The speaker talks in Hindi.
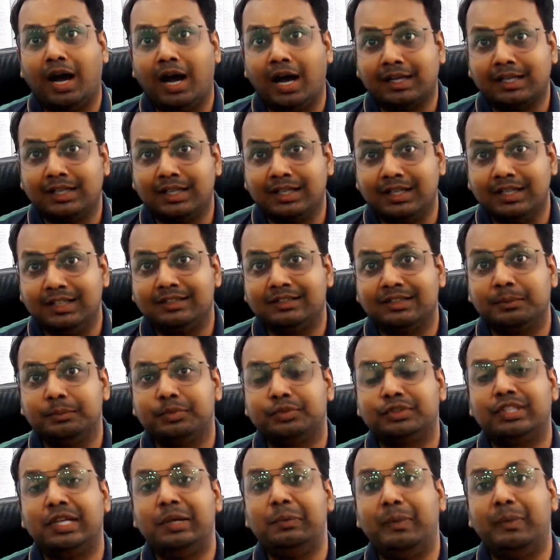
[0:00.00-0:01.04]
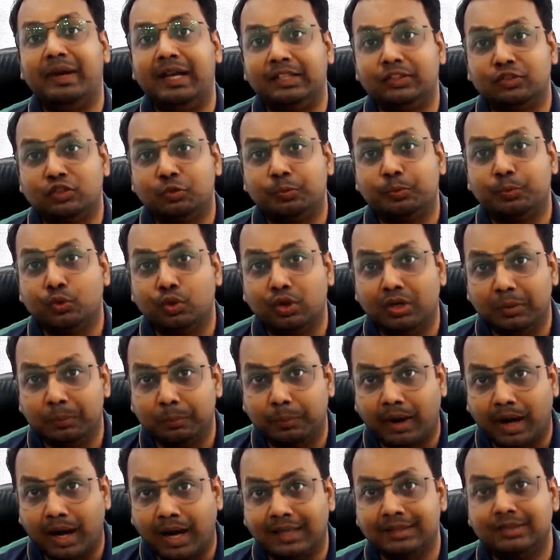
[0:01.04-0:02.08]
आखिरी सबसे महत्वपूर्ण
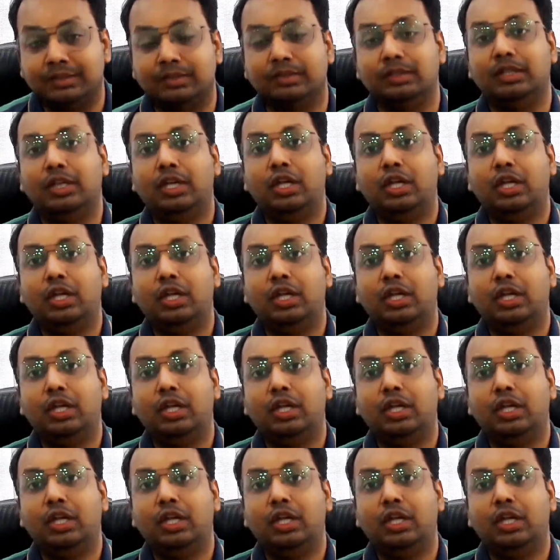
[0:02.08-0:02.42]
बात